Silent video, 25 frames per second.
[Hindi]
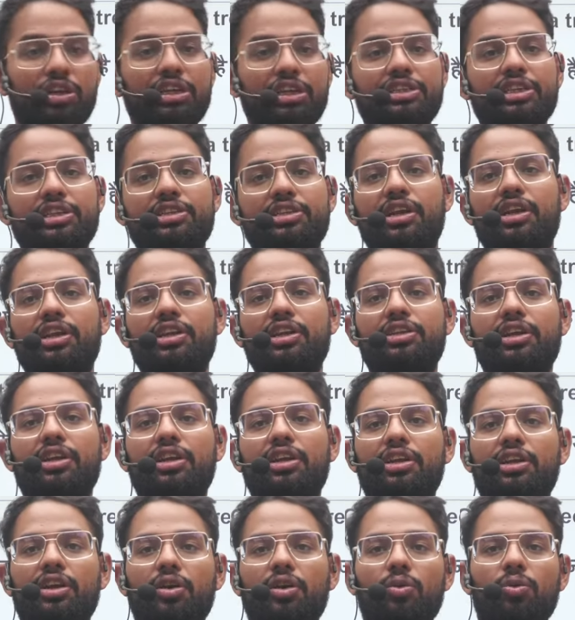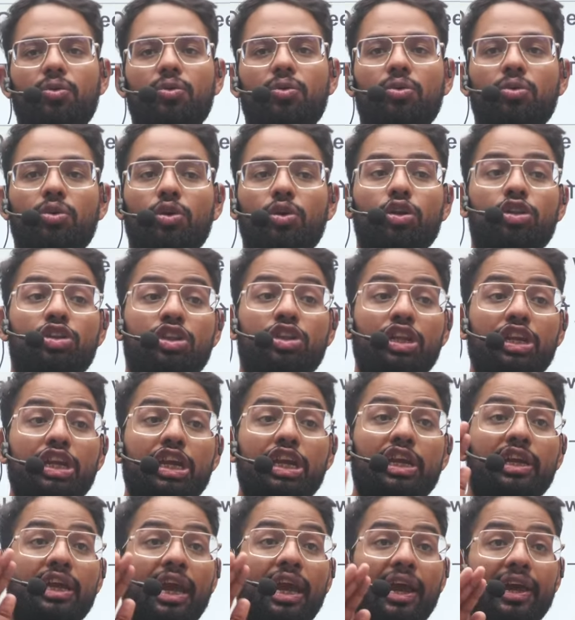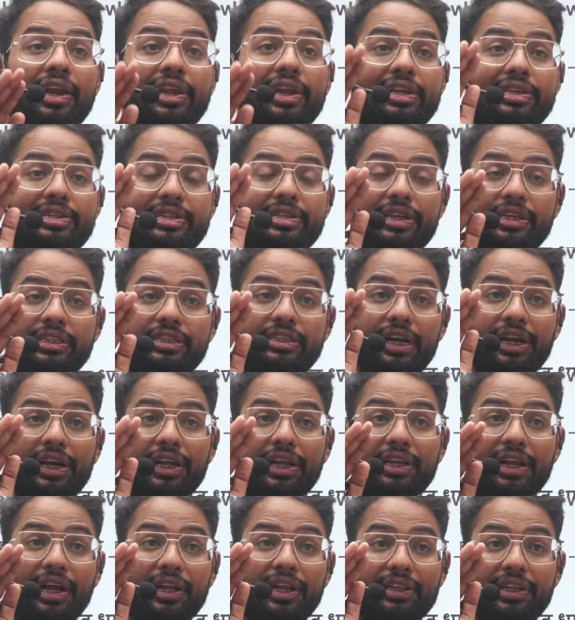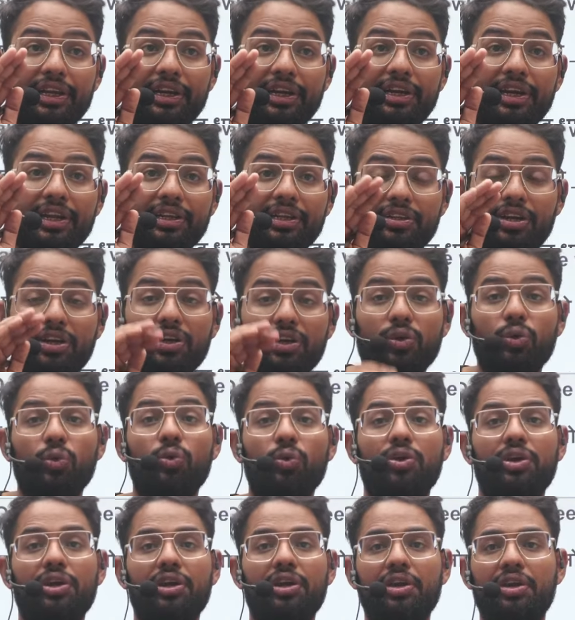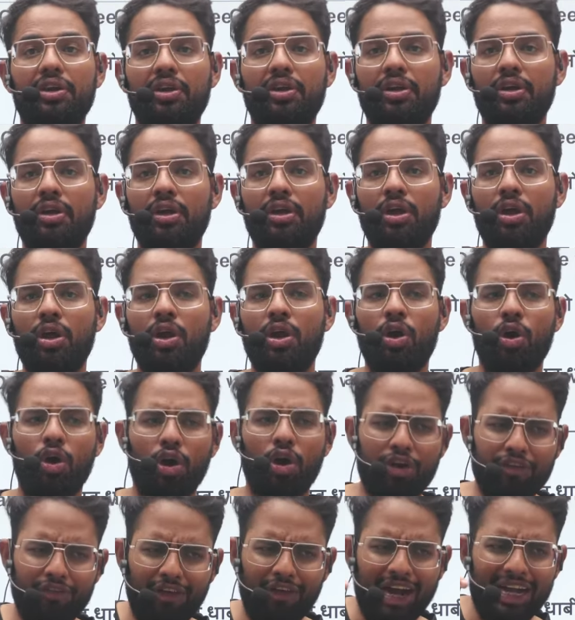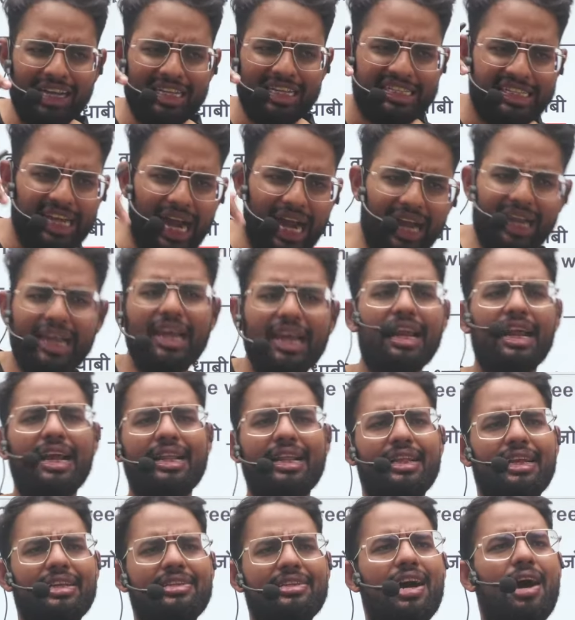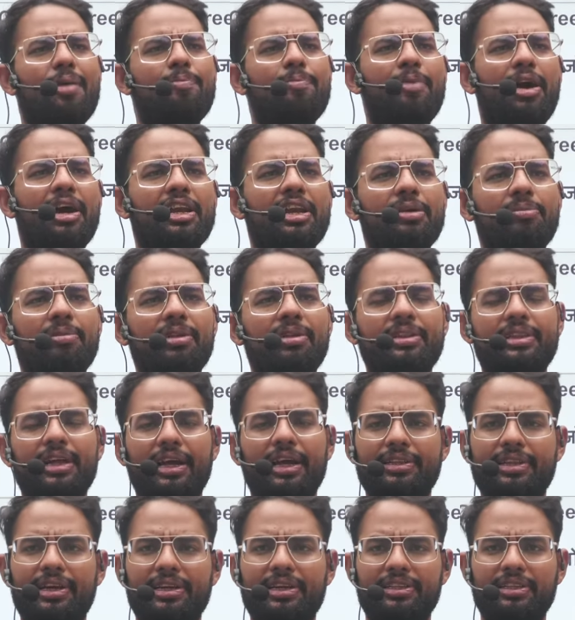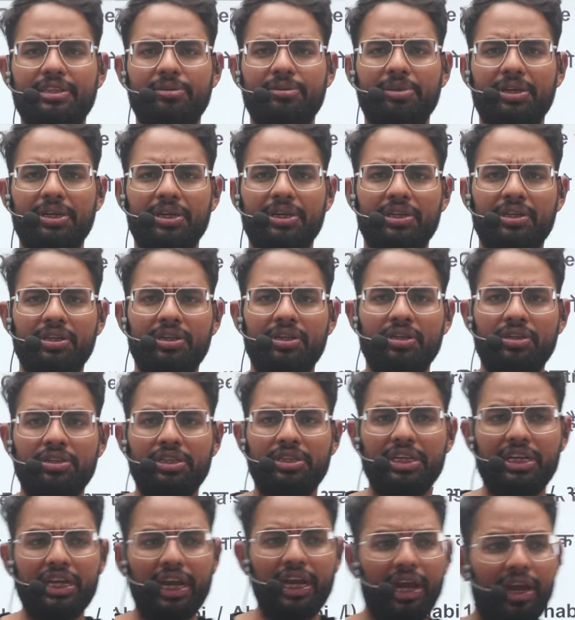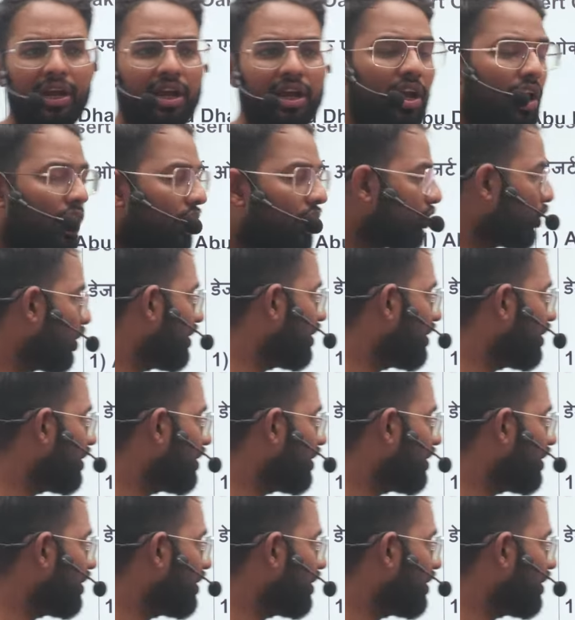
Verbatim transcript: नीचे चले चले जाओ इतनी गहरी इसकी जड़ें जाती हैं डेजर्ट ओक की और वहां जाके रहते हैं जहां पानी मिलता है धरती में ठीक है तो